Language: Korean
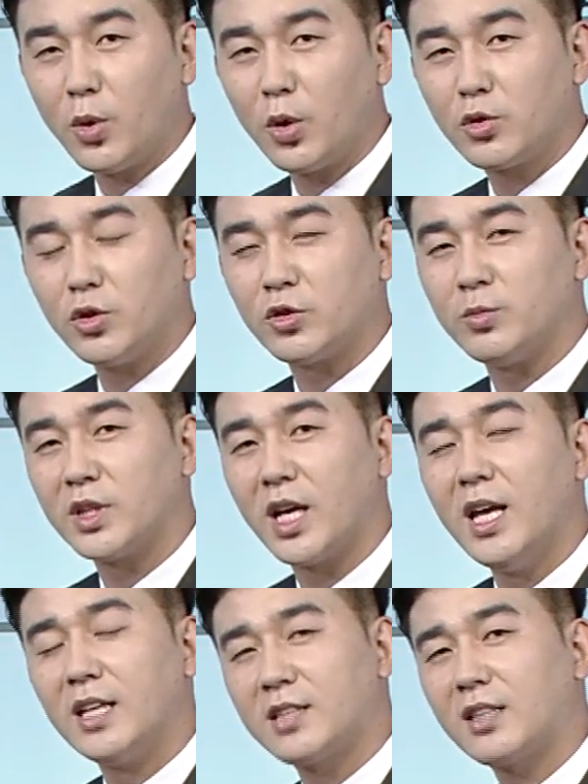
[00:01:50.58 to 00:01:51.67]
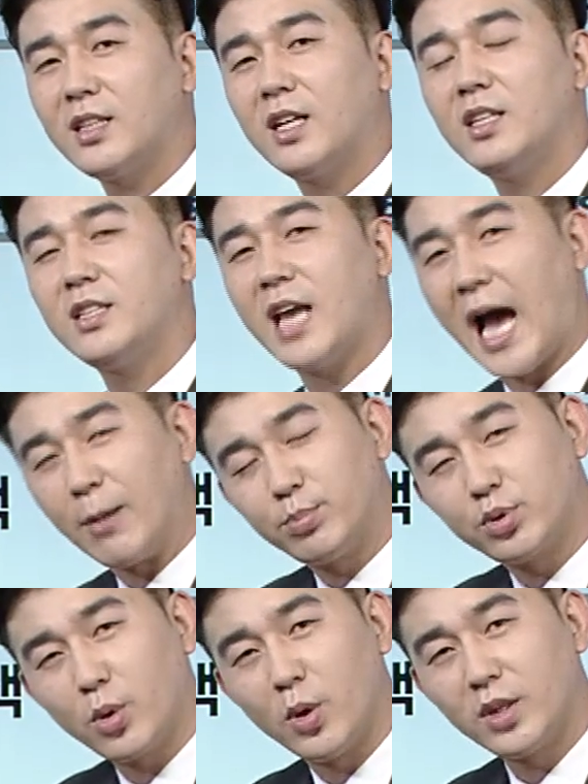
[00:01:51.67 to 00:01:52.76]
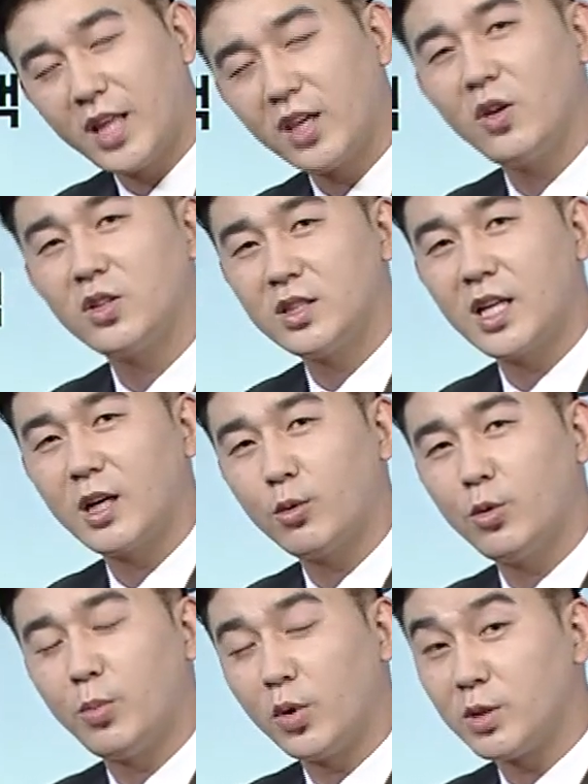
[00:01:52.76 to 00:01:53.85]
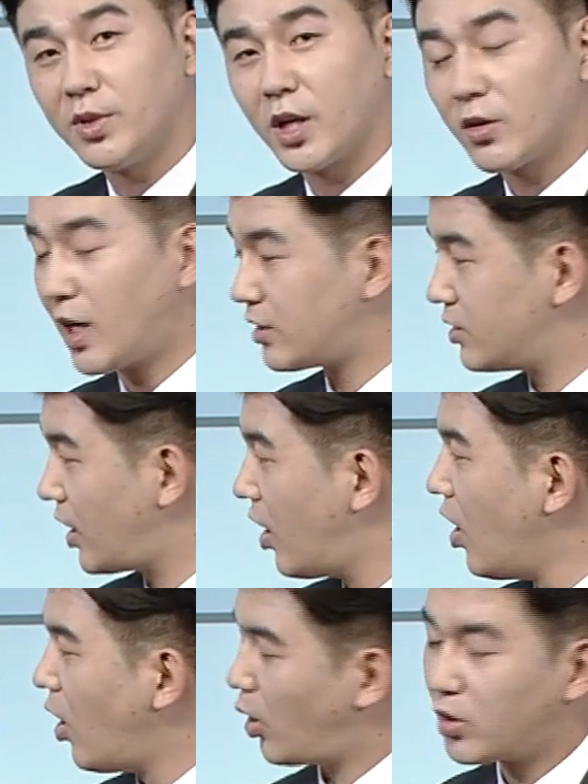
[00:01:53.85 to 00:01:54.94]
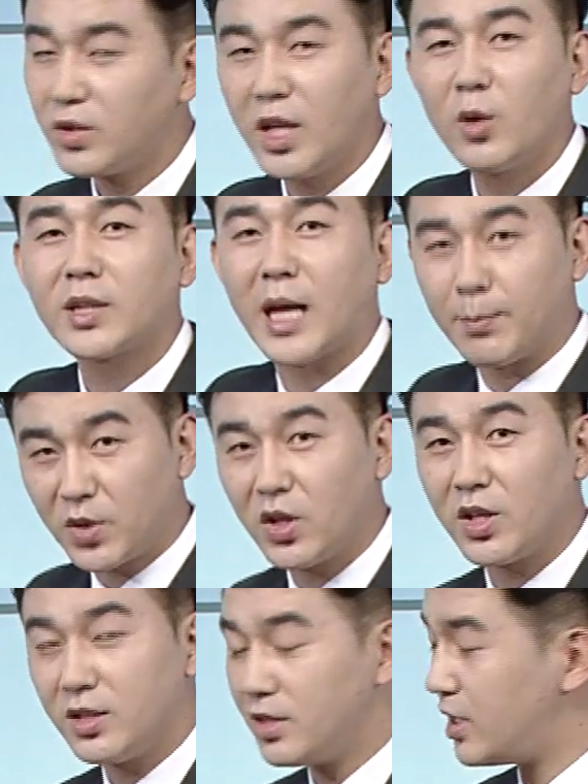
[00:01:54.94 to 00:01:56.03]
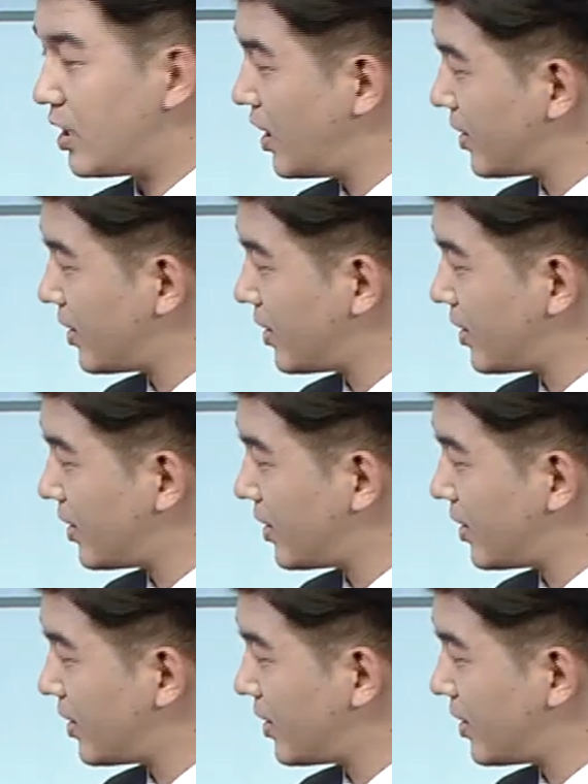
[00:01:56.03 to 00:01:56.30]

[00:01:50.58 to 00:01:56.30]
보여지고 있습니다. 상당히 이제 앞으로 땡겨진다고 보시면 될 것 같은데요. 어떤 내용이 담겨 있는지